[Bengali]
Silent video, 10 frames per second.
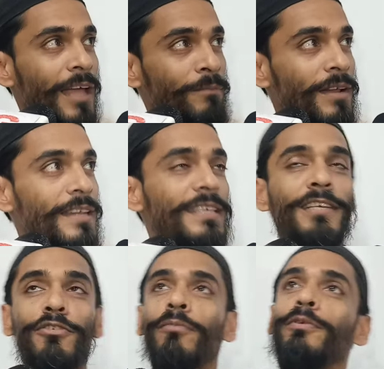নামটা
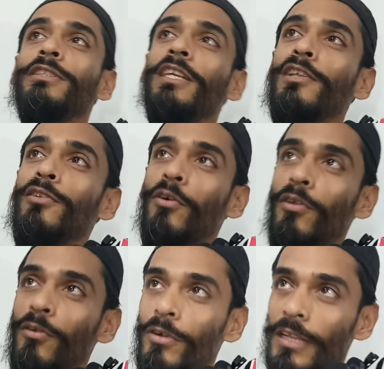লিখিয়ে সম্পত্তিটা যদি
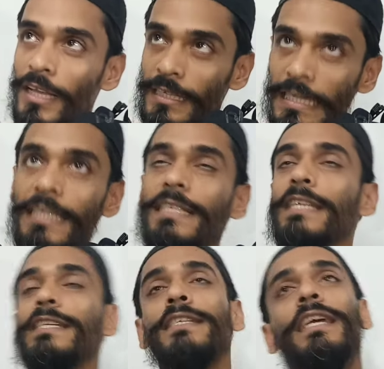দখল করিয়ে নেওয়া যায়
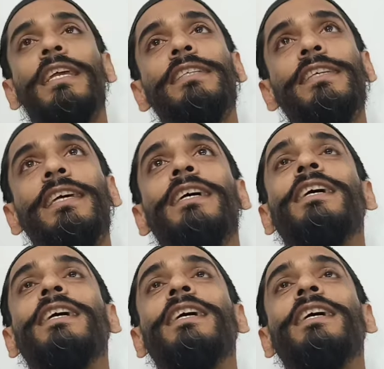সেই চেষ্টায় গিয়েছে